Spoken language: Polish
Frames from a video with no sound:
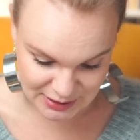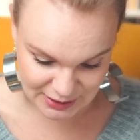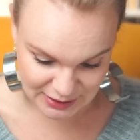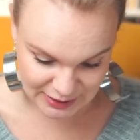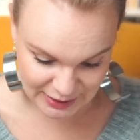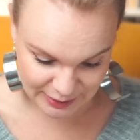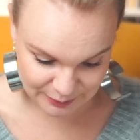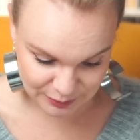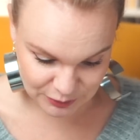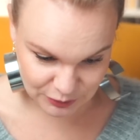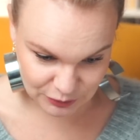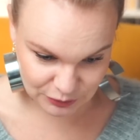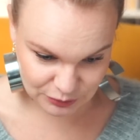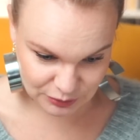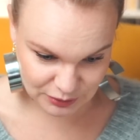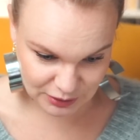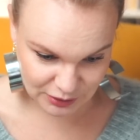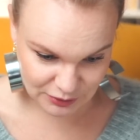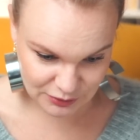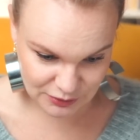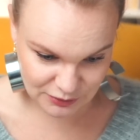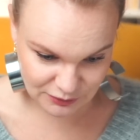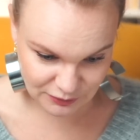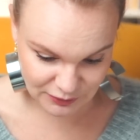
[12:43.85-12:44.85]
sklep, do
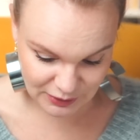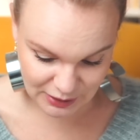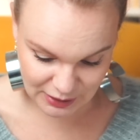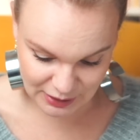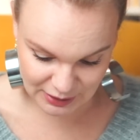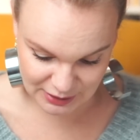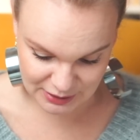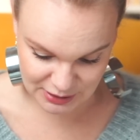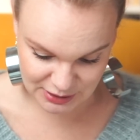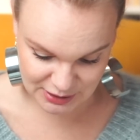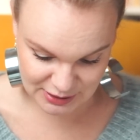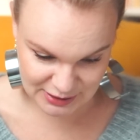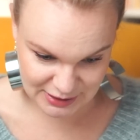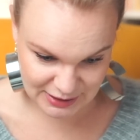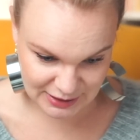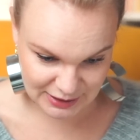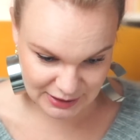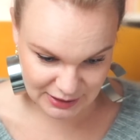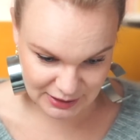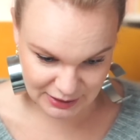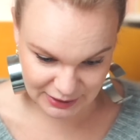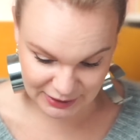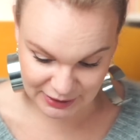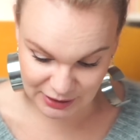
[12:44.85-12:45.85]
którego zwykle
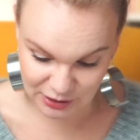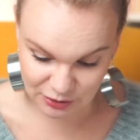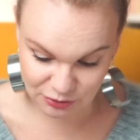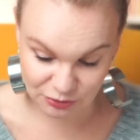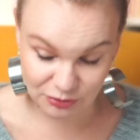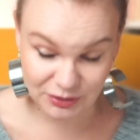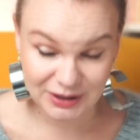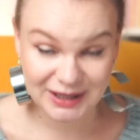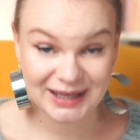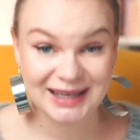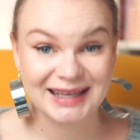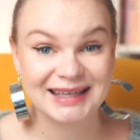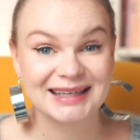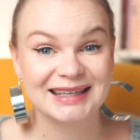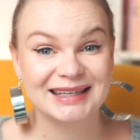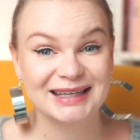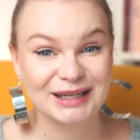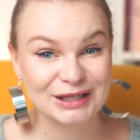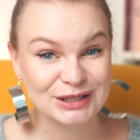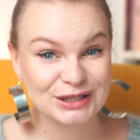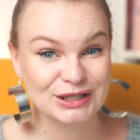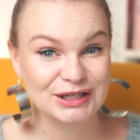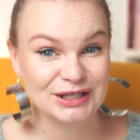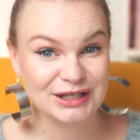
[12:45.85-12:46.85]
się kieruję,
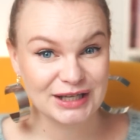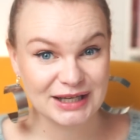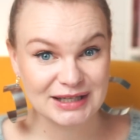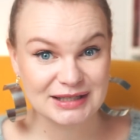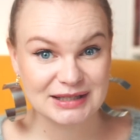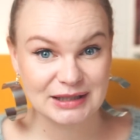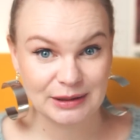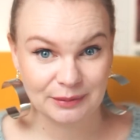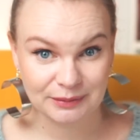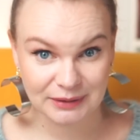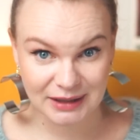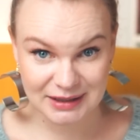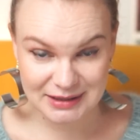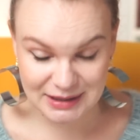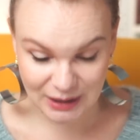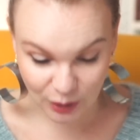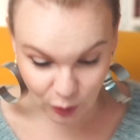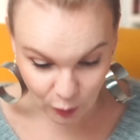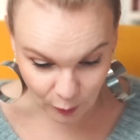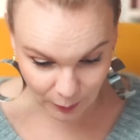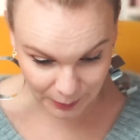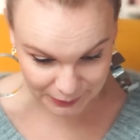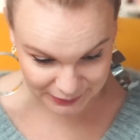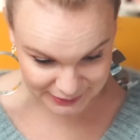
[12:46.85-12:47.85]
jeśli jestem na
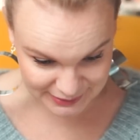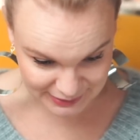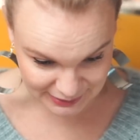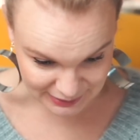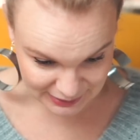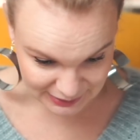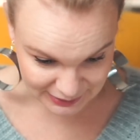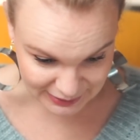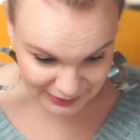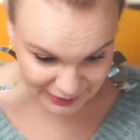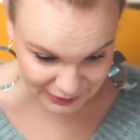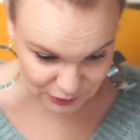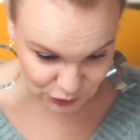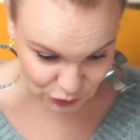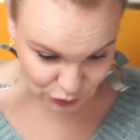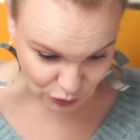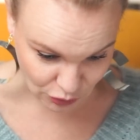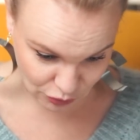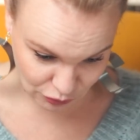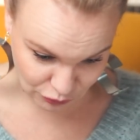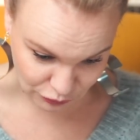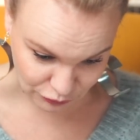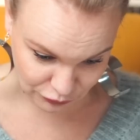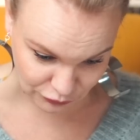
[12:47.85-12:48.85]
zakupach z
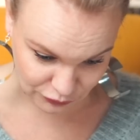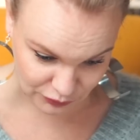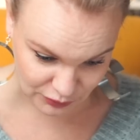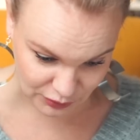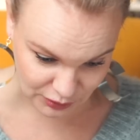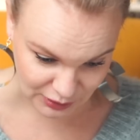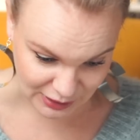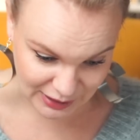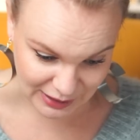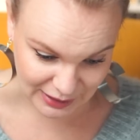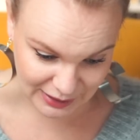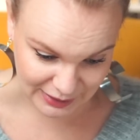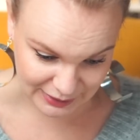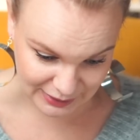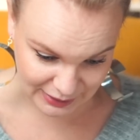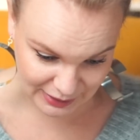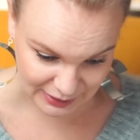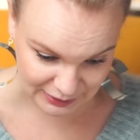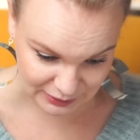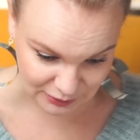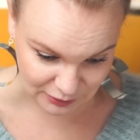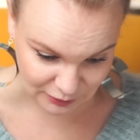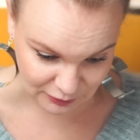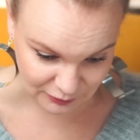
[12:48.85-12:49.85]
klientką w galerii
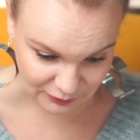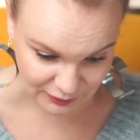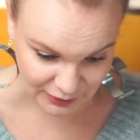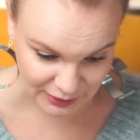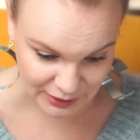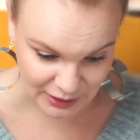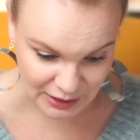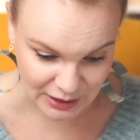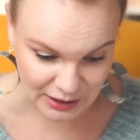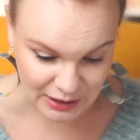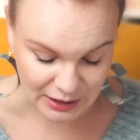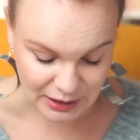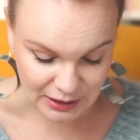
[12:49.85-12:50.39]
handlowej,